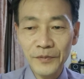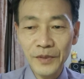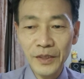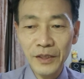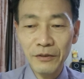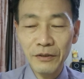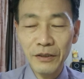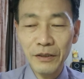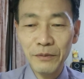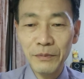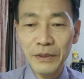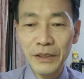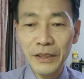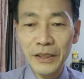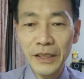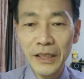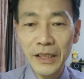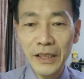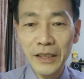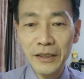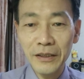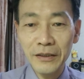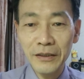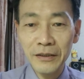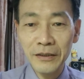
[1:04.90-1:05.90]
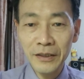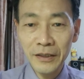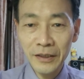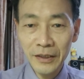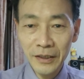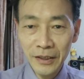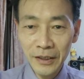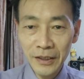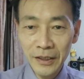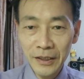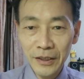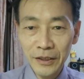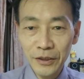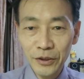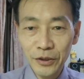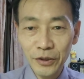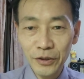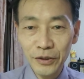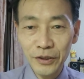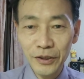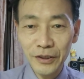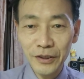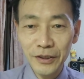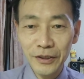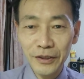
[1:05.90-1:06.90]
因为明天就
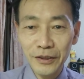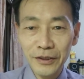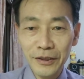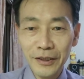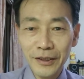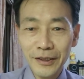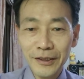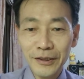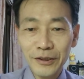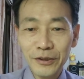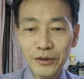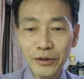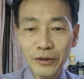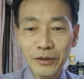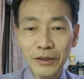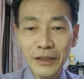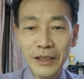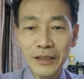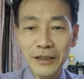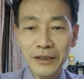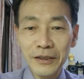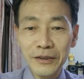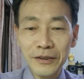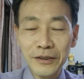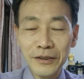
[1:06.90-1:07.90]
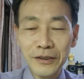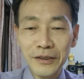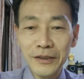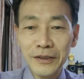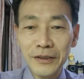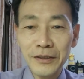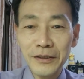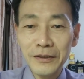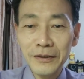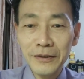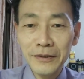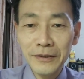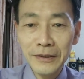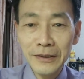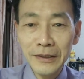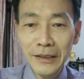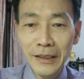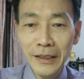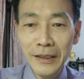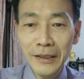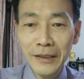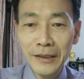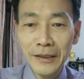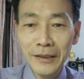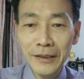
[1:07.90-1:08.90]
是重要的日子，
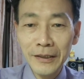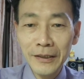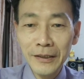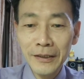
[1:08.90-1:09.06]
在